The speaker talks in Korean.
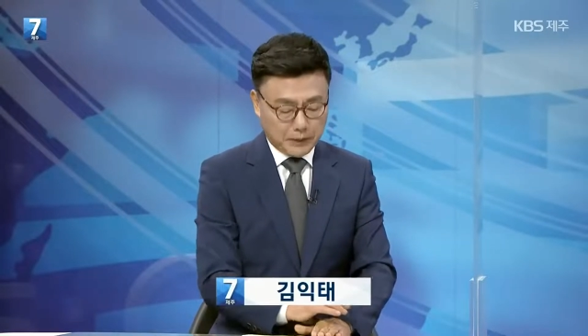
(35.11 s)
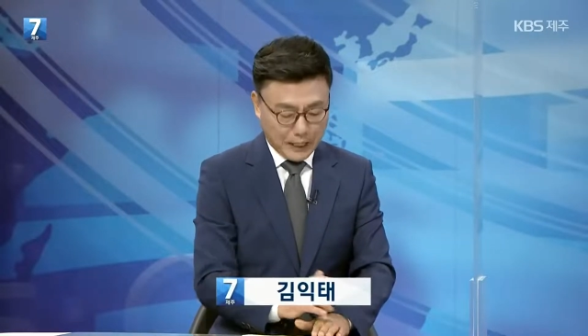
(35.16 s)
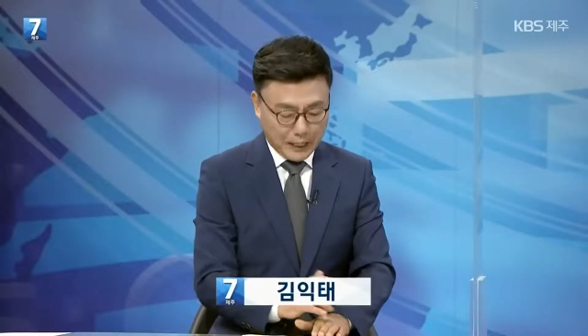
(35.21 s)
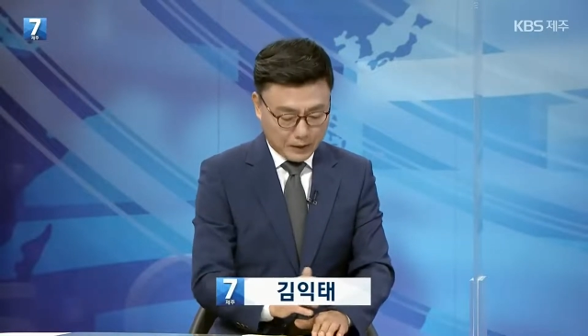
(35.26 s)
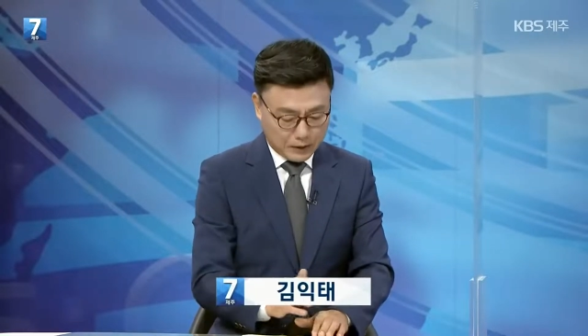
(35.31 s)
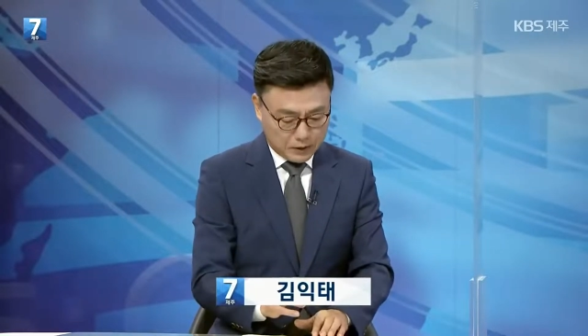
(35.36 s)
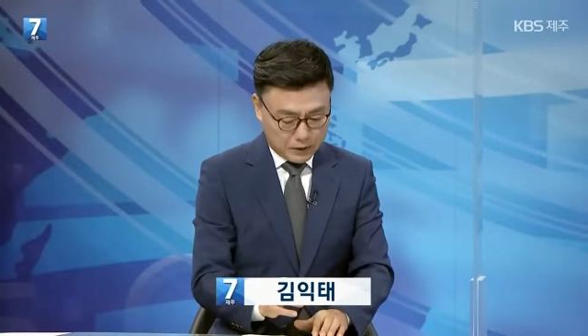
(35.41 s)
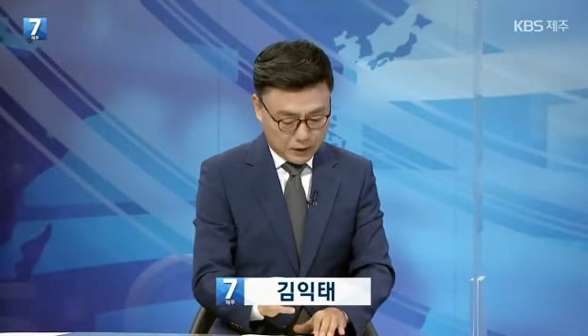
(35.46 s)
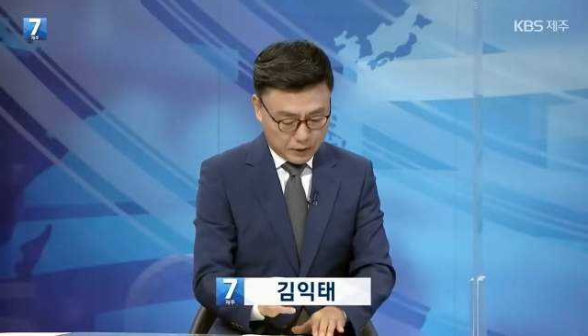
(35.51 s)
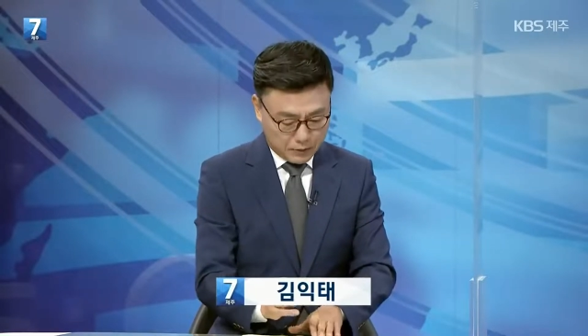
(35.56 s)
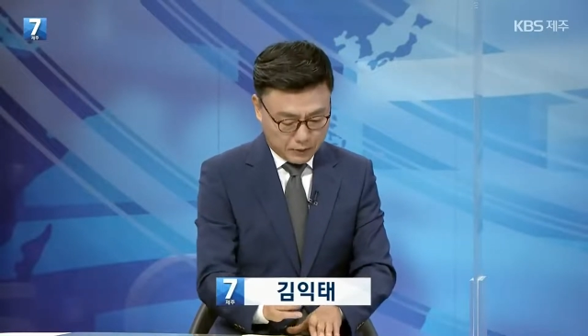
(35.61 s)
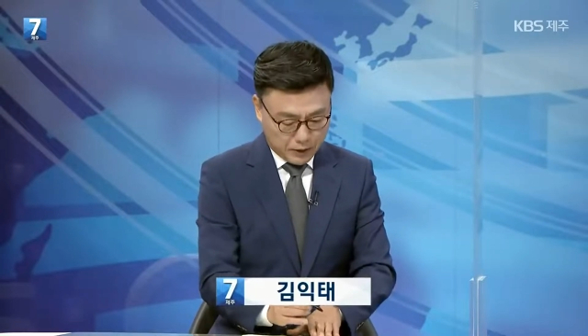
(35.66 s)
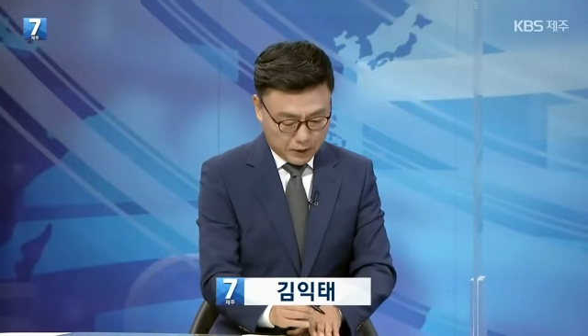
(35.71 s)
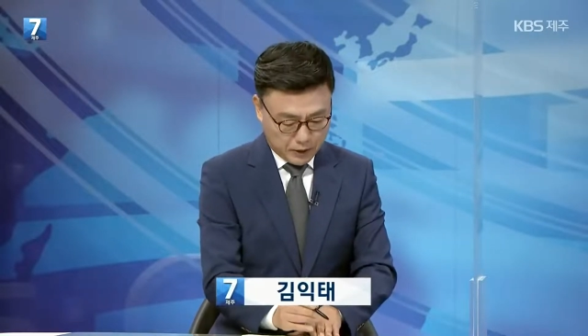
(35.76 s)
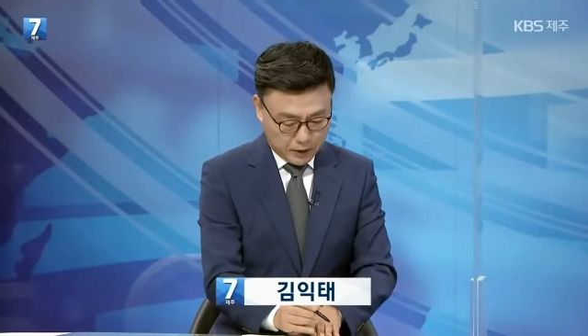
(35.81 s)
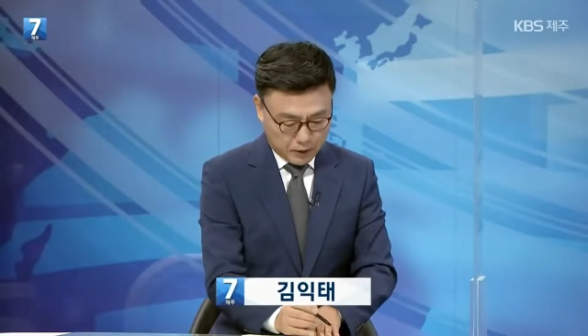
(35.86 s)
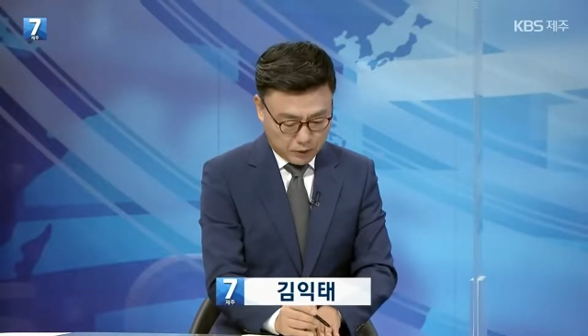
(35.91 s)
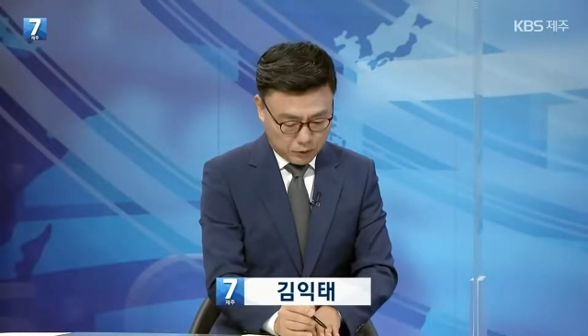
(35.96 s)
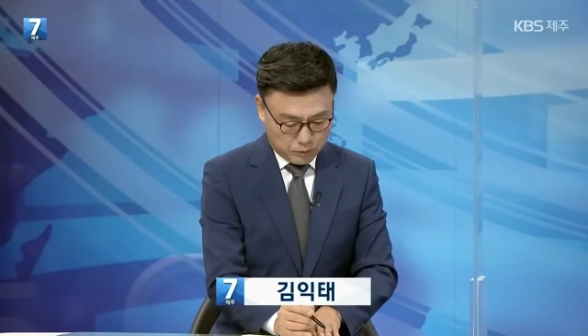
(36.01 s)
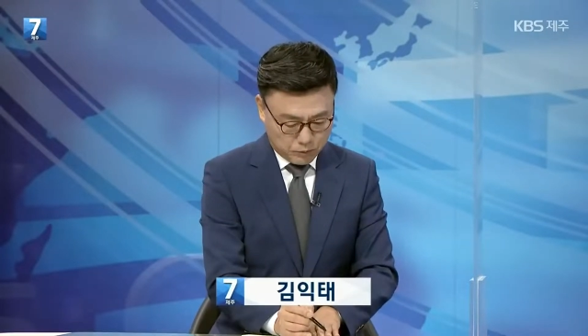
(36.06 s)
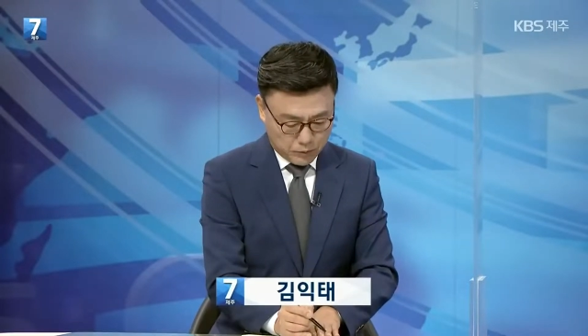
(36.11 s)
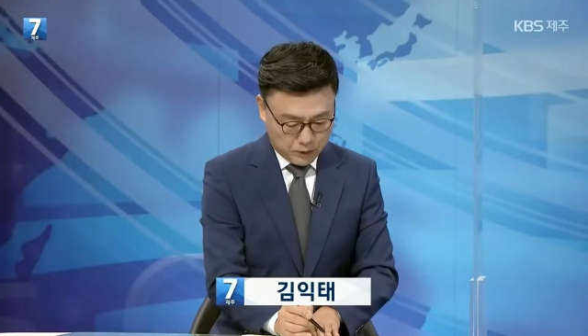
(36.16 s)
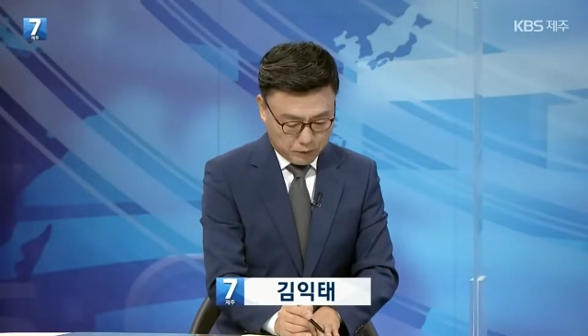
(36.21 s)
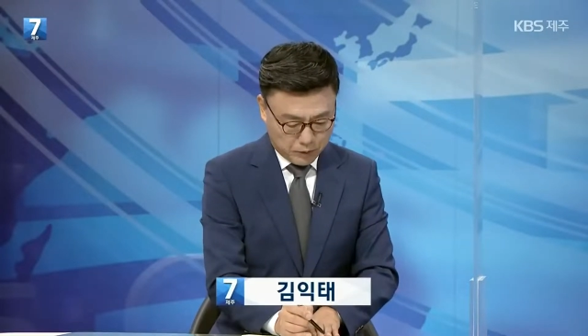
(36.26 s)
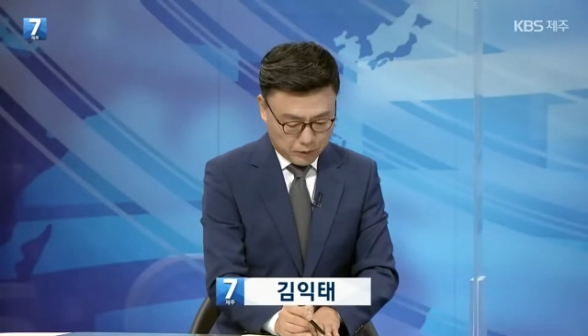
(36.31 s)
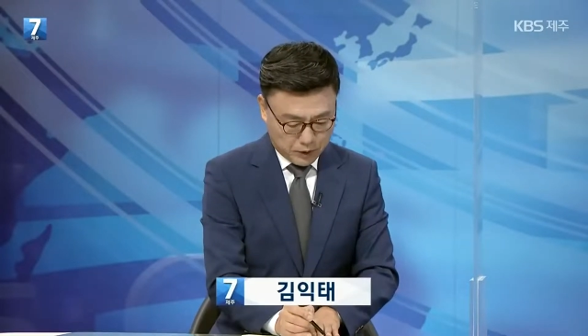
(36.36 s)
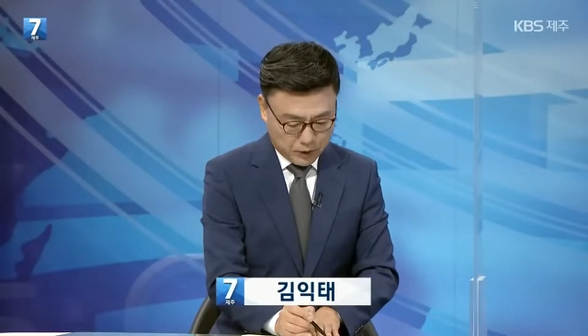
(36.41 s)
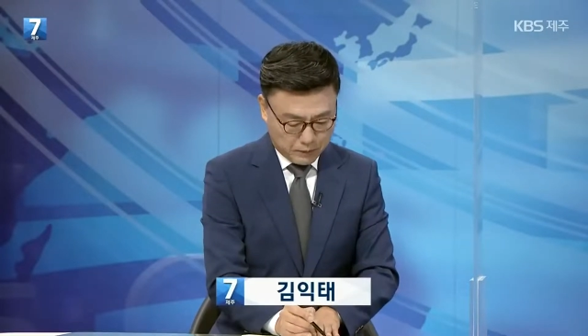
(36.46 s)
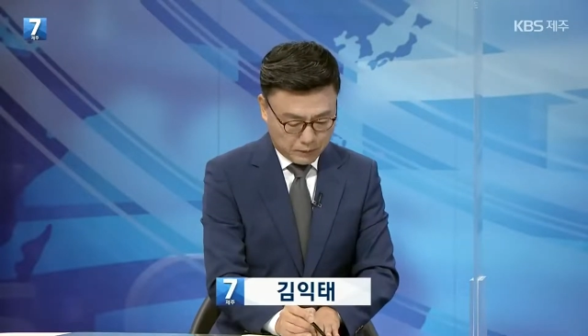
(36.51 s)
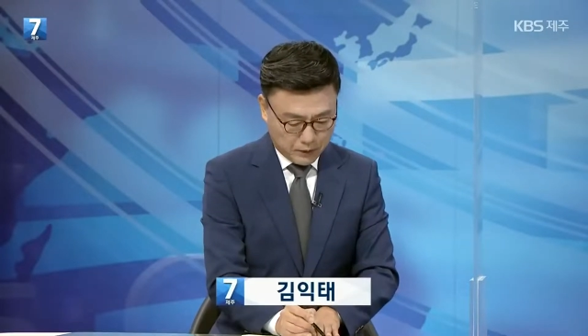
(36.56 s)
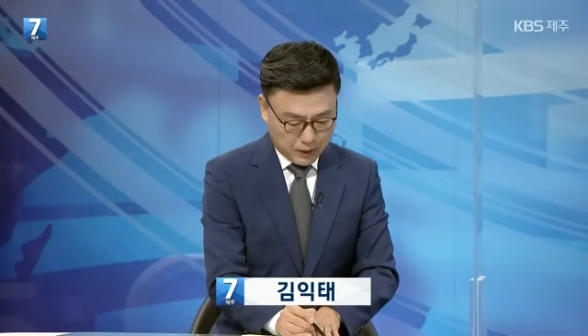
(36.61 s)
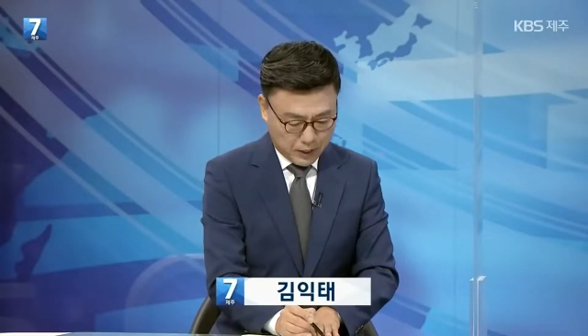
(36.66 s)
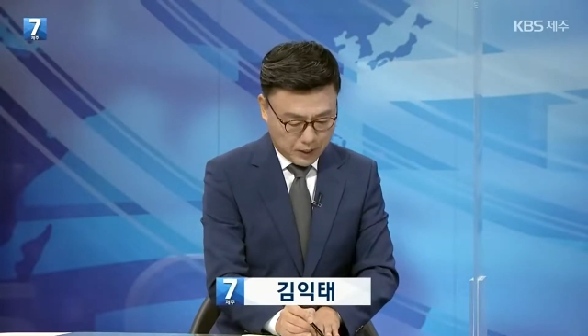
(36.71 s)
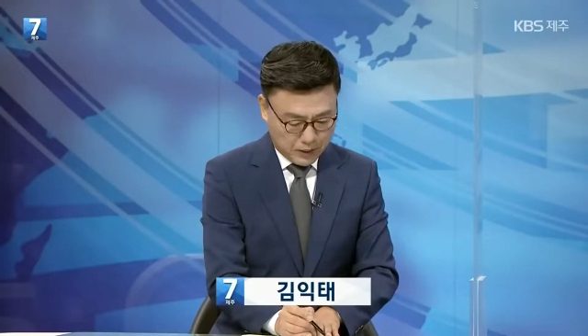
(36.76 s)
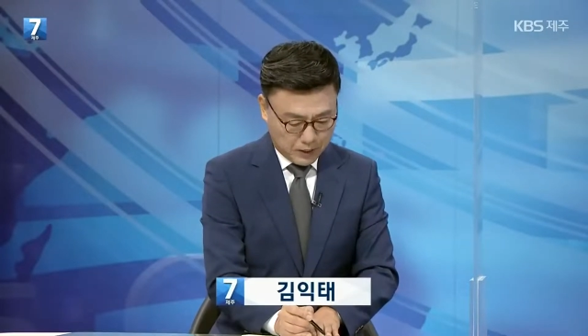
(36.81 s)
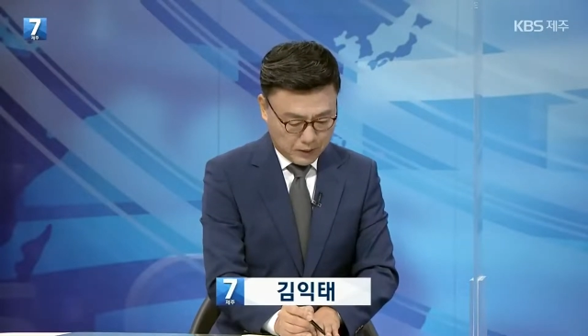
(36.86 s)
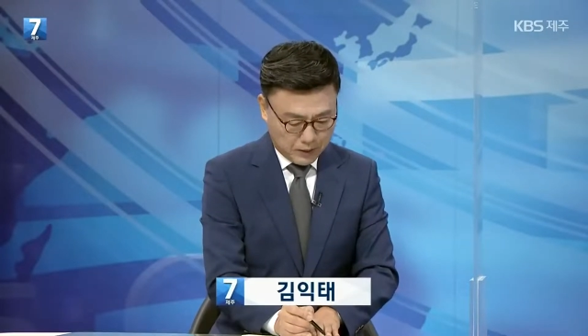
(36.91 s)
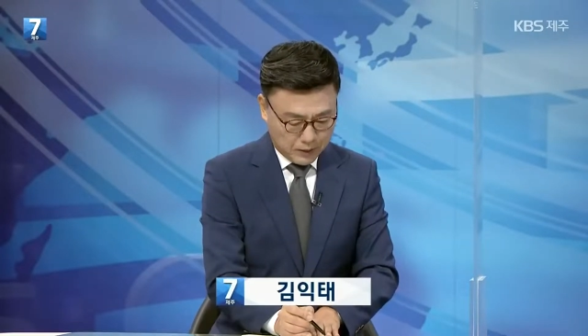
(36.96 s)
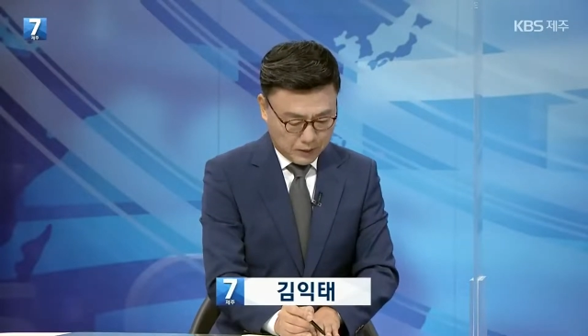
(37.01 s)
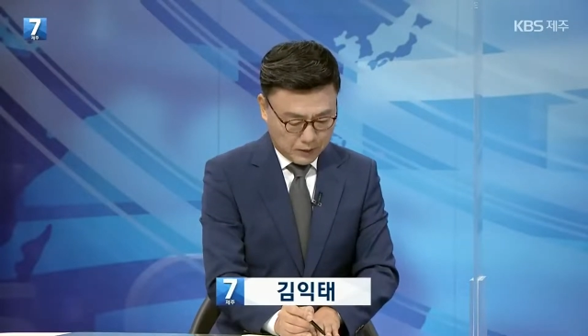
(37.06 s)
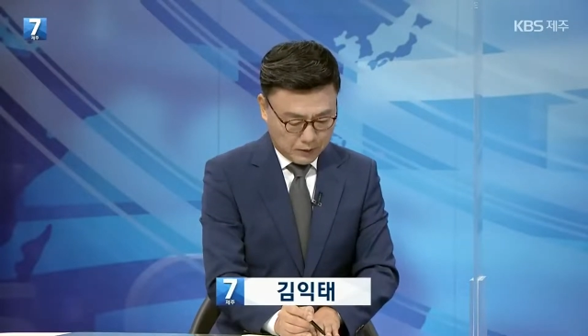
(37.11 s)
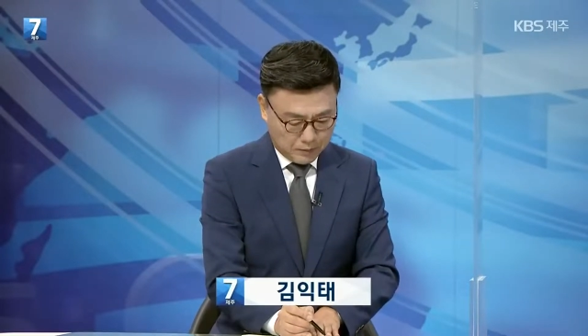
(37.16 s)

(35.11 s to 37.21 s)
다른 차원의 얘기를 좀 해볼까 합니다. 네.